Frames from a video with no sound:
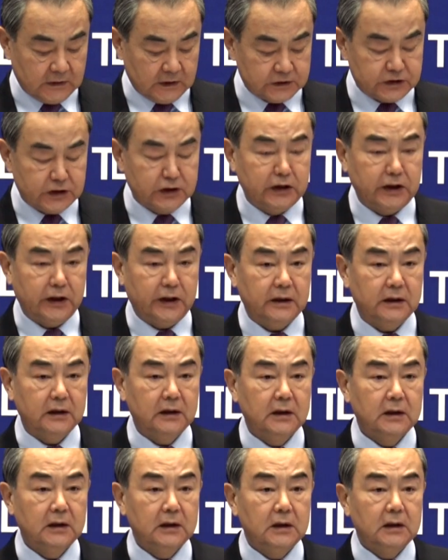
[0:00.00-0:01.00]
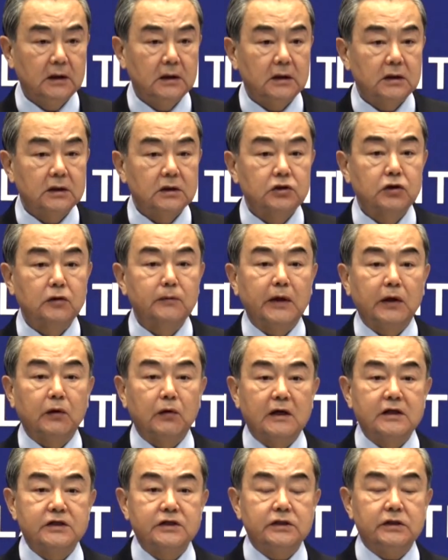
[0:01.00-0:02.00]
今天，中美
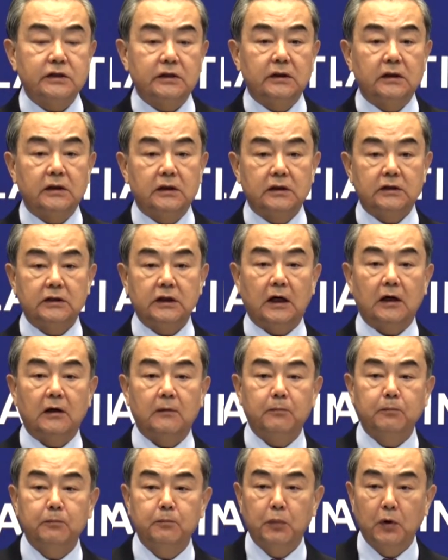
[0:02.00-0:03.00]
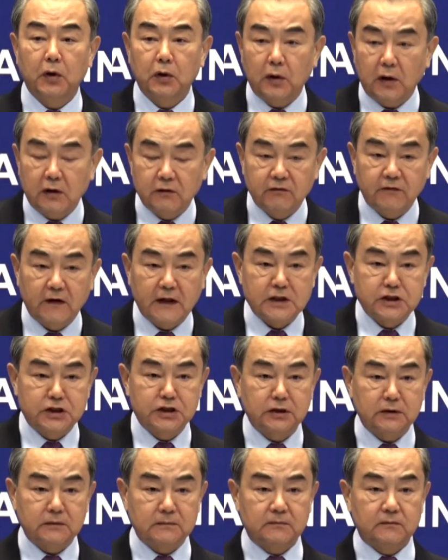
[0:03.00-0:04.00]
关系要拨乱反
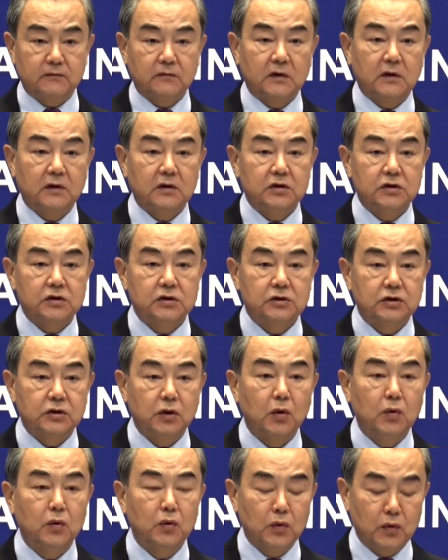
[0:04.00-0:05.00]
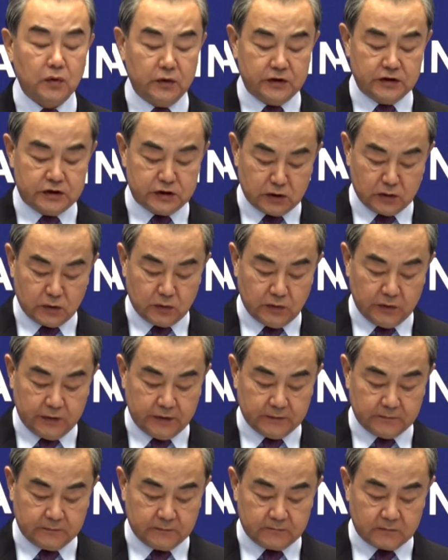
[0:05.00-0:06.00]
正，重回正轨，
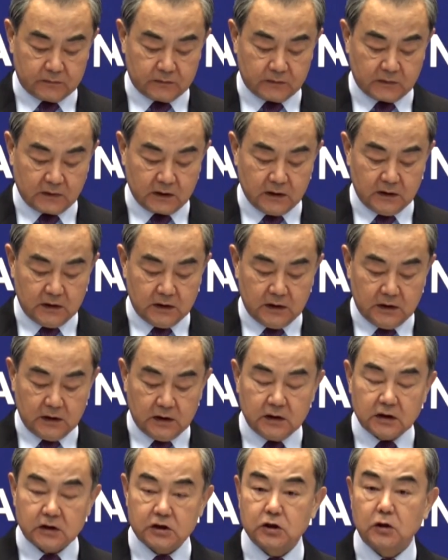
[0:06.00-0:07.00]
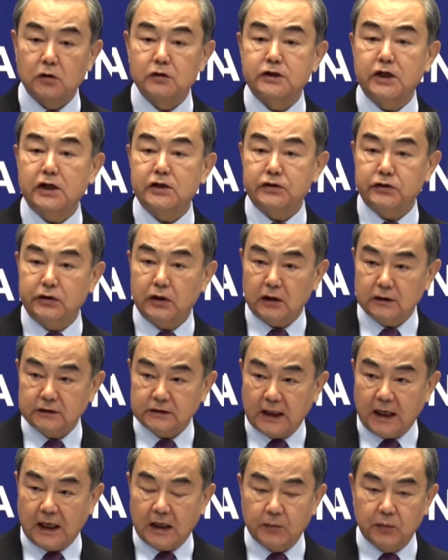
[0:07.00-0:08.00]
首先需要
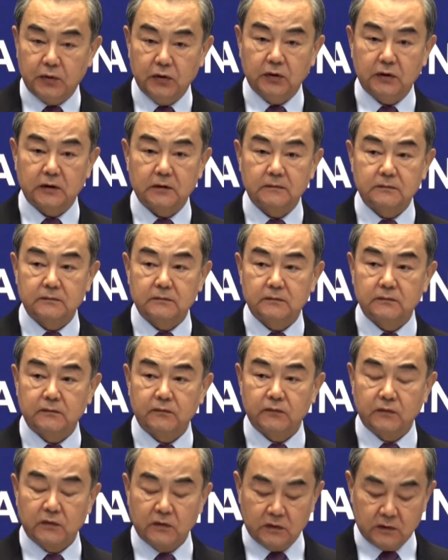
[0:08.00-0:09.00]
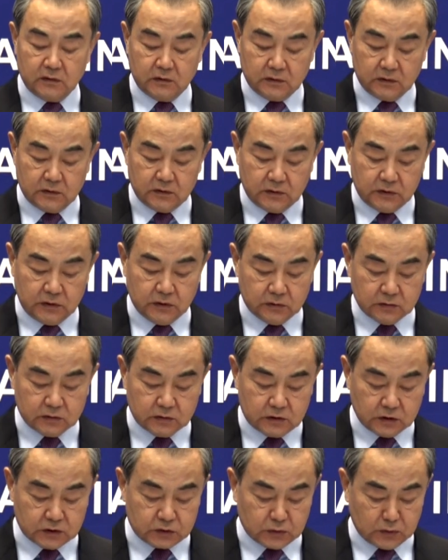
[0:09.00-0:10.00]
打破由
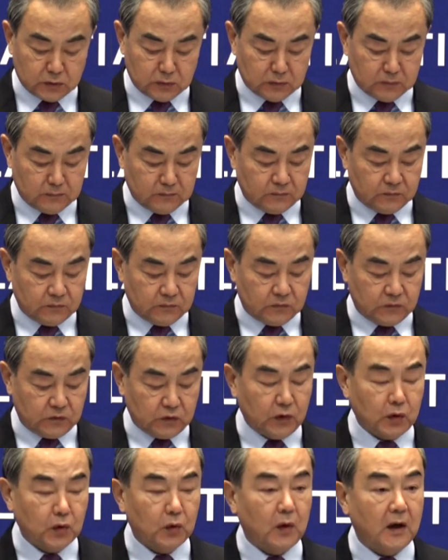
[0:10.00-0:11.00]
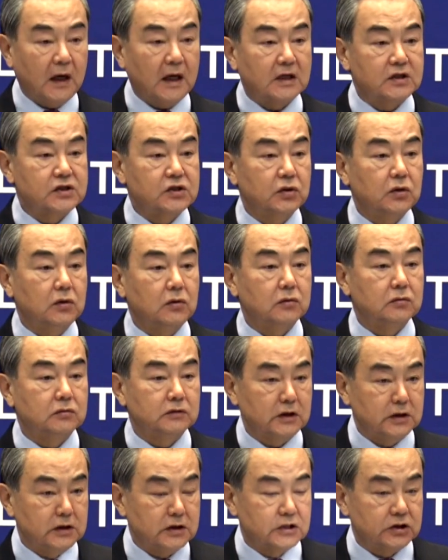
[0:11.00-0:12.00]
各种对华错误
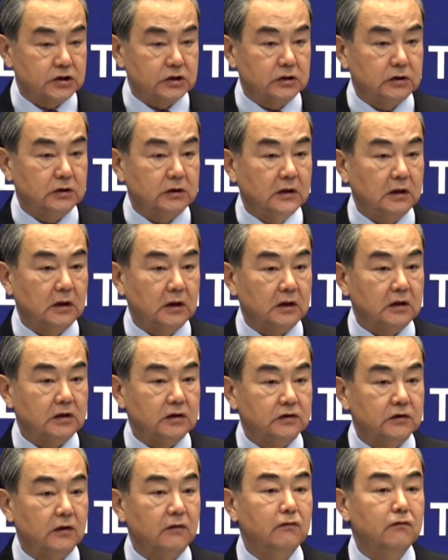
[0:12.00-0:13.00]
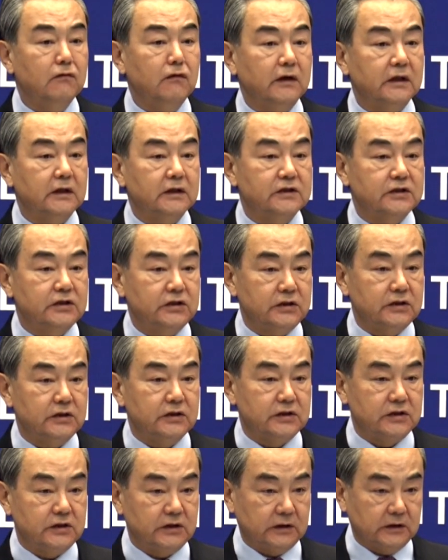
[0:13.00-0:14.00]
认知而人为
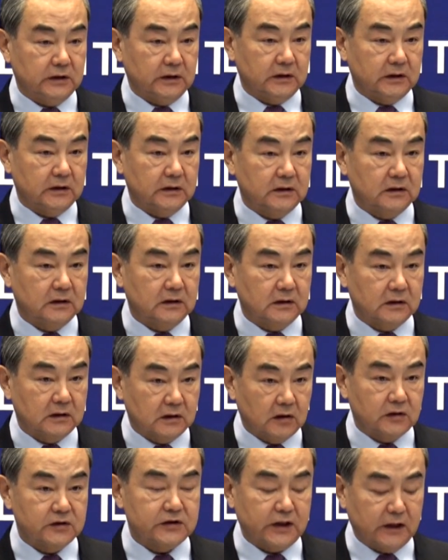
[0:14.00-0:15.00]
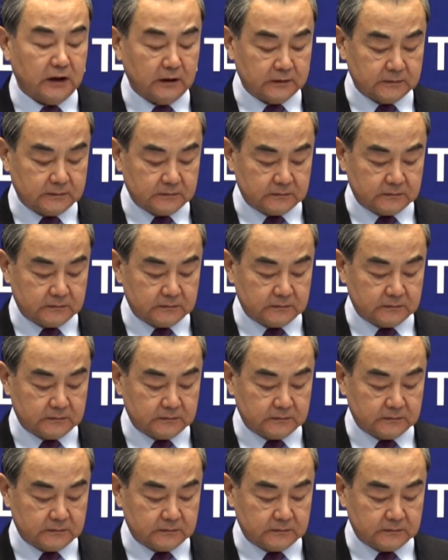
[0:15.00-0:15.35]
砌起的高墙，